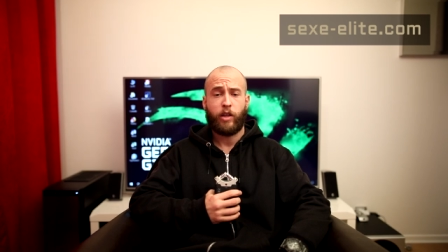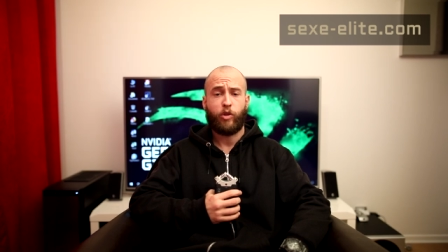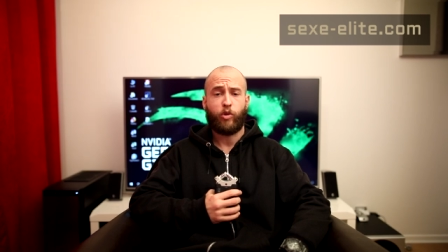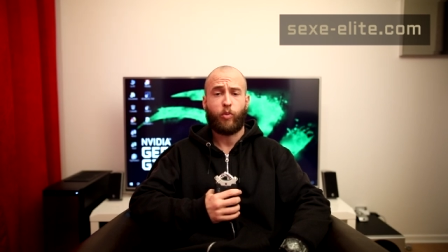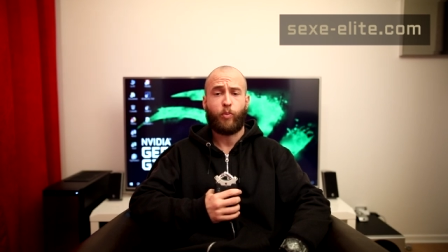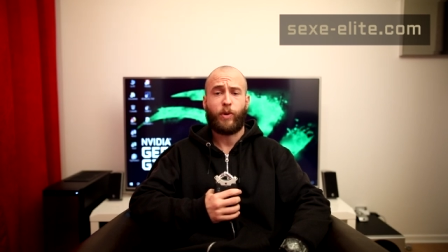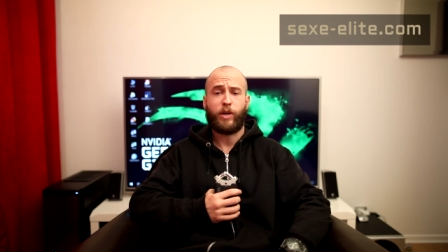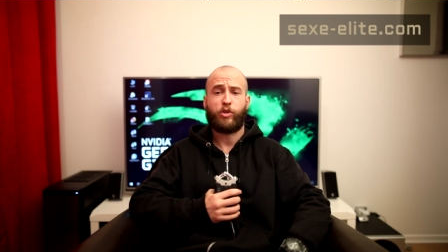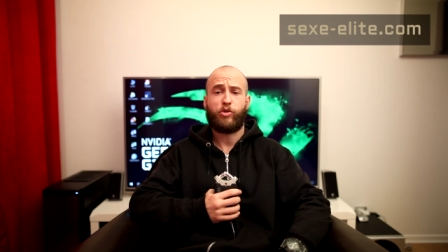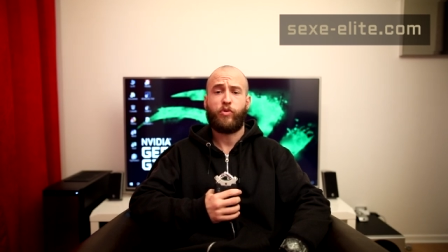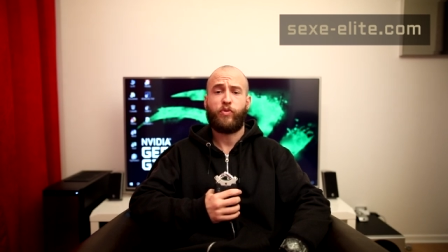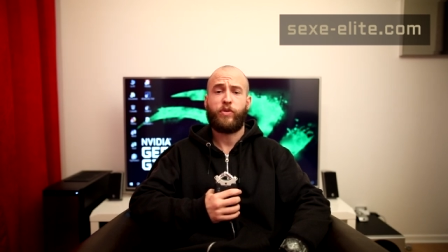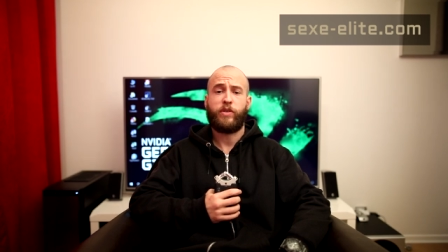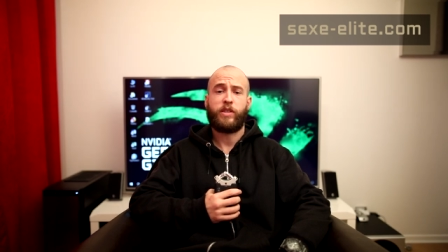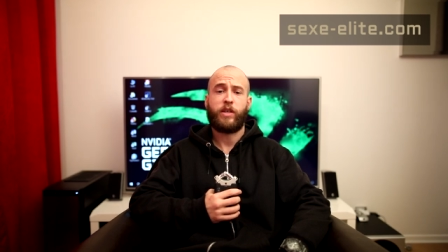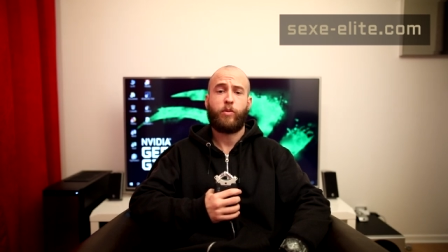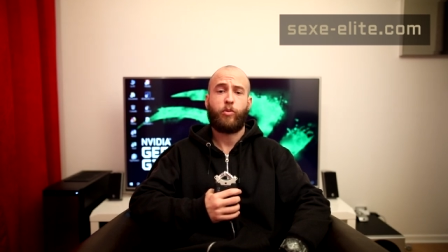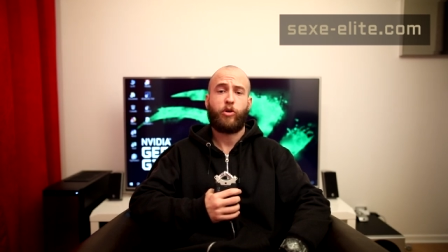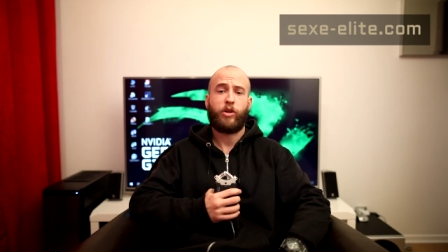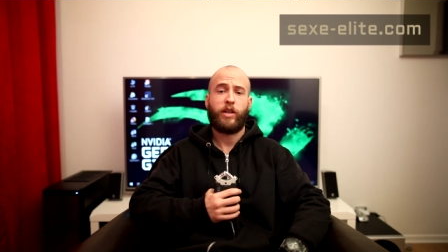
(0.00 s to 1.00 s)
n'ont pas
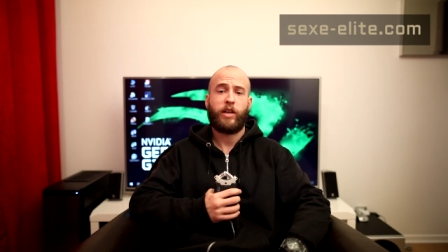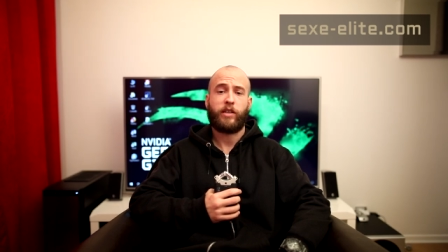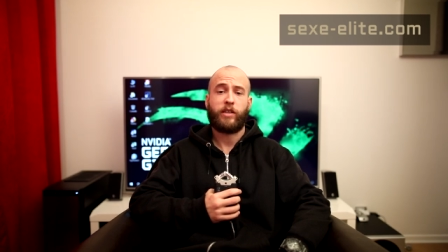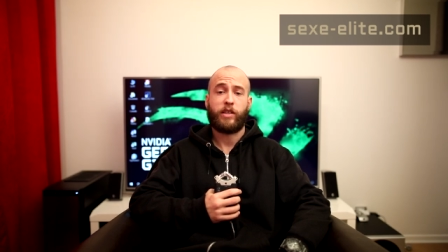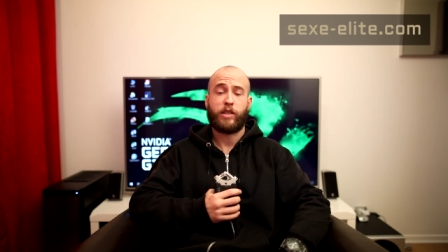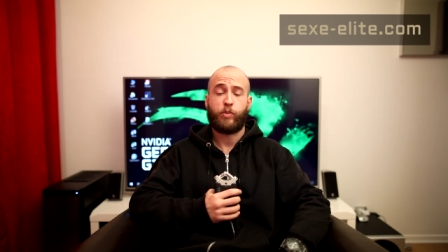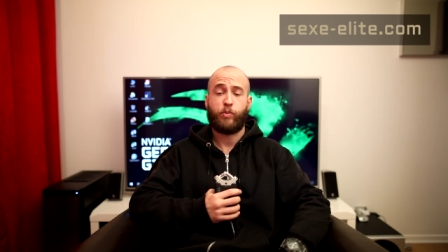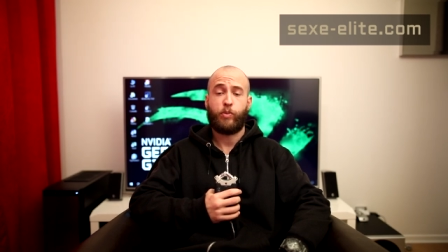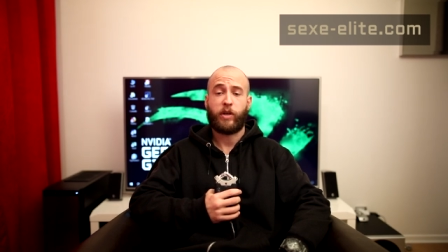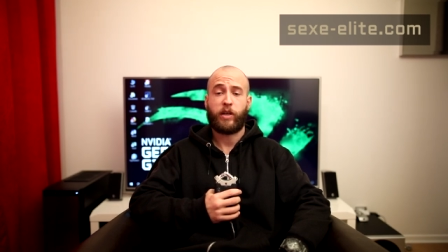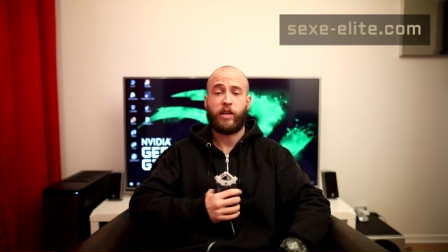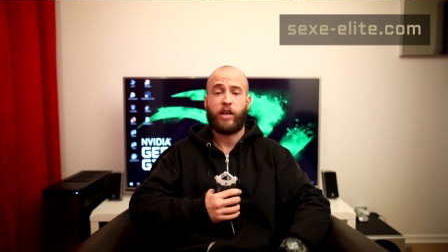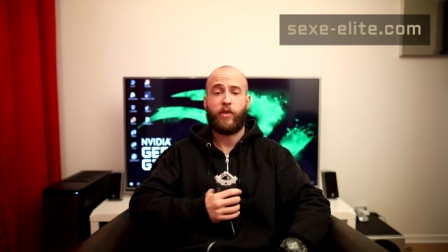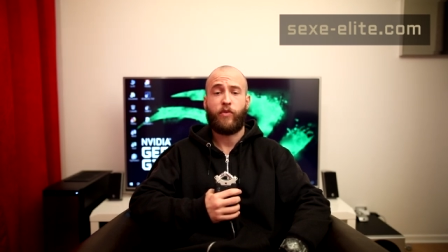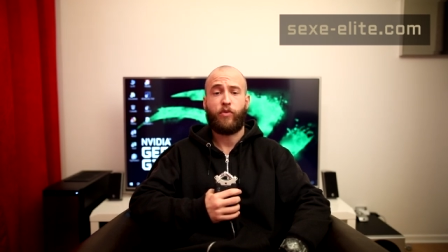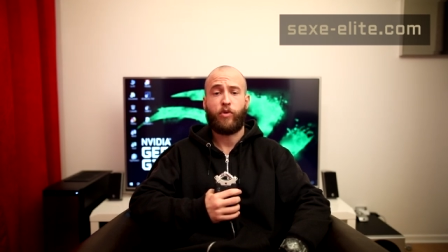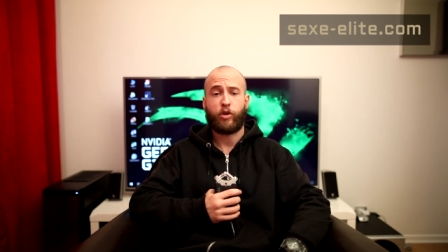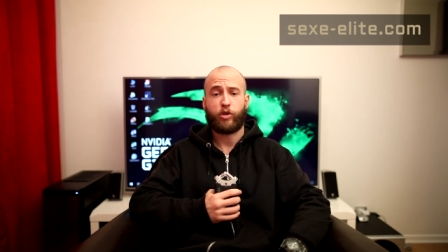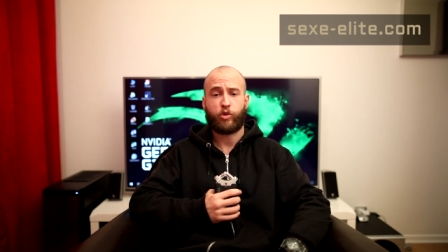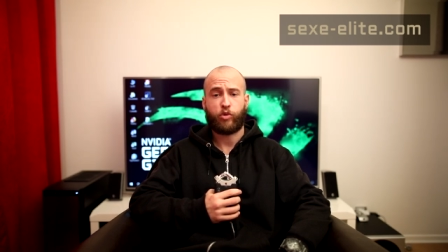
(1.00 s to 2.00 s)
suffisamment l'air d'inspirer la
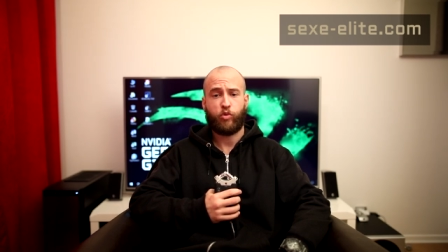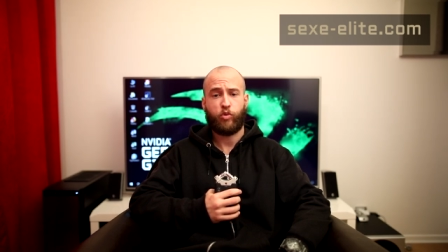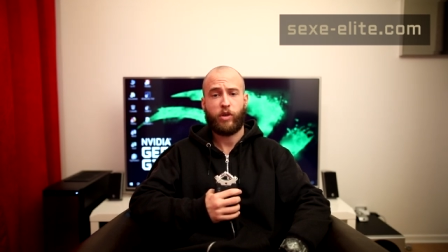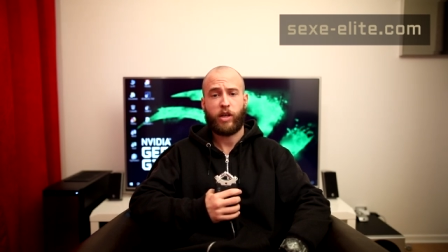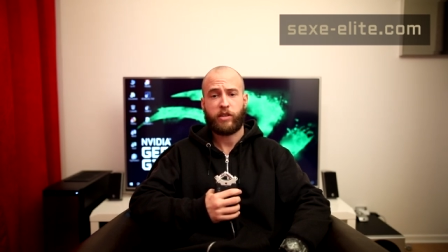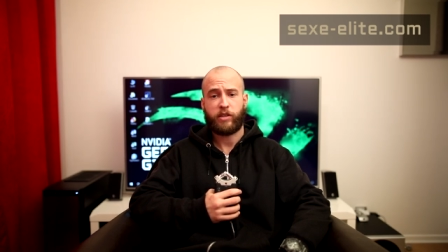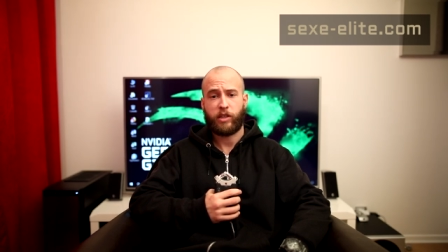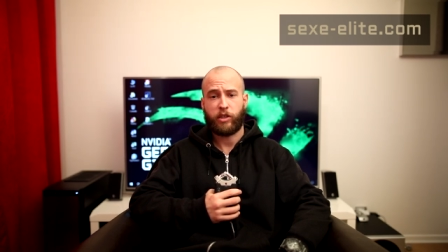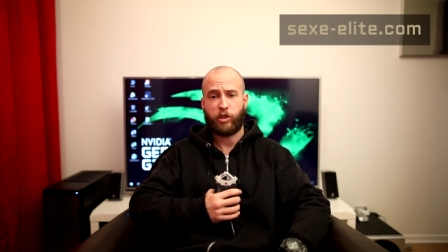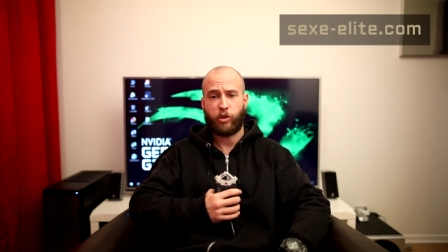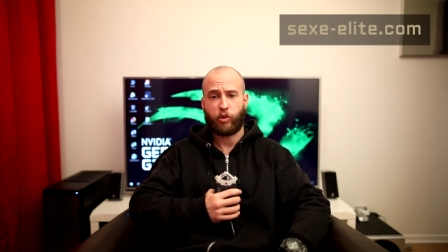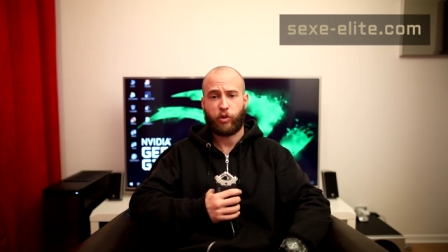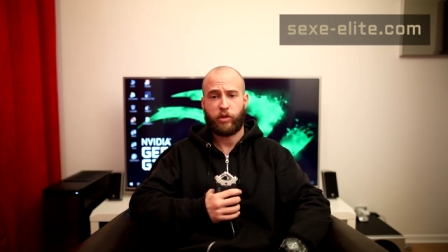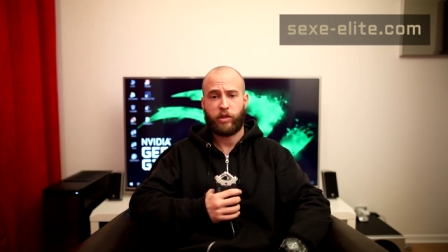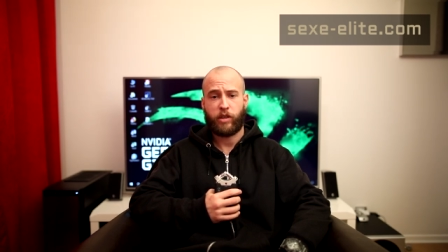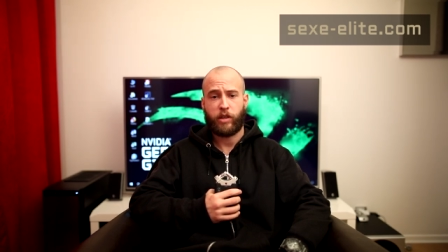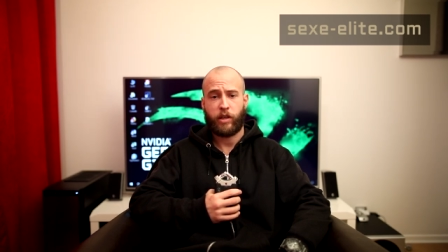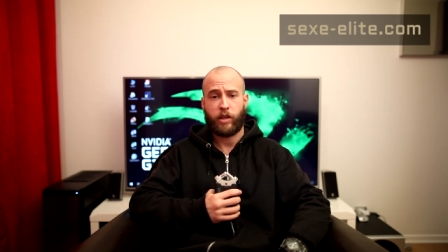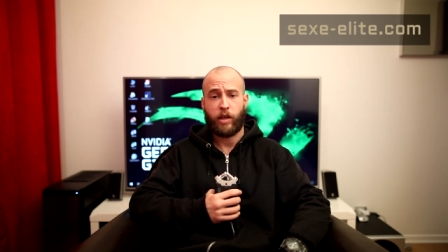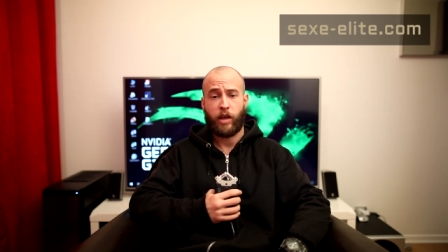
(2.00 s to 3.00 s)
force ou la
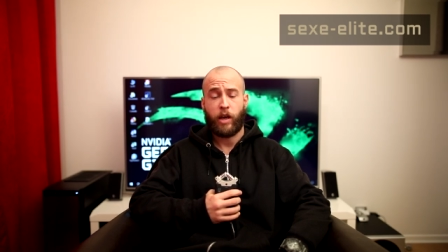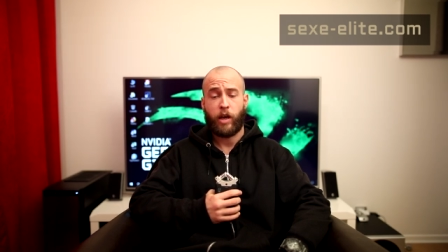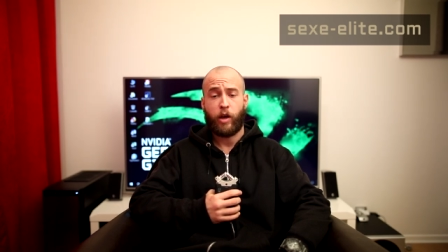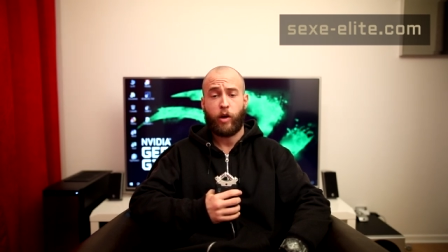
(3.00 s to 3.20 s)
sécurité,